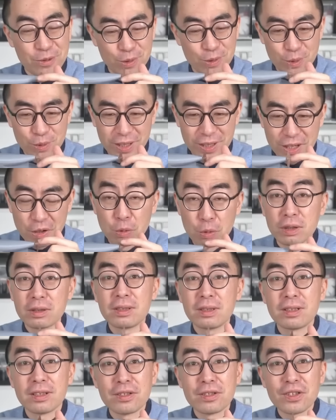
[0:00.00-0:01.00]
在驱动一个
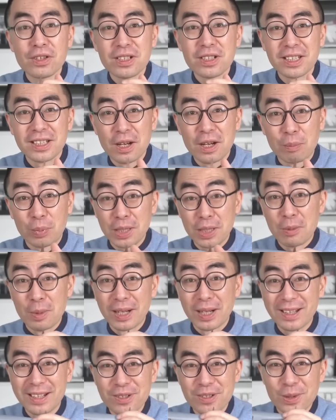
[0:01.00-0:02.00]
我自己设计的不
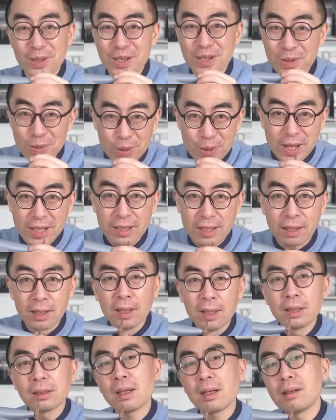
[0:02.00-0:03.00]
那么科学的螺旋
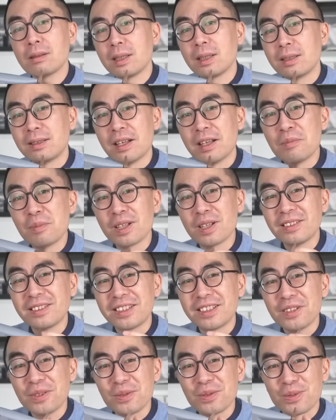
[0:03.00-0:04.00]
桨，到底能不
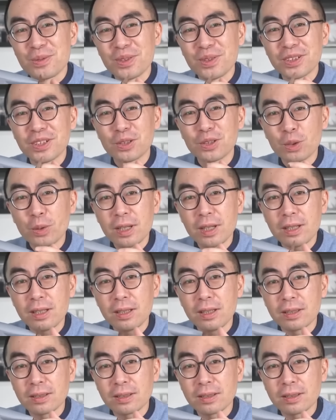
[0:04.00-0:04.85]
能提供足够的推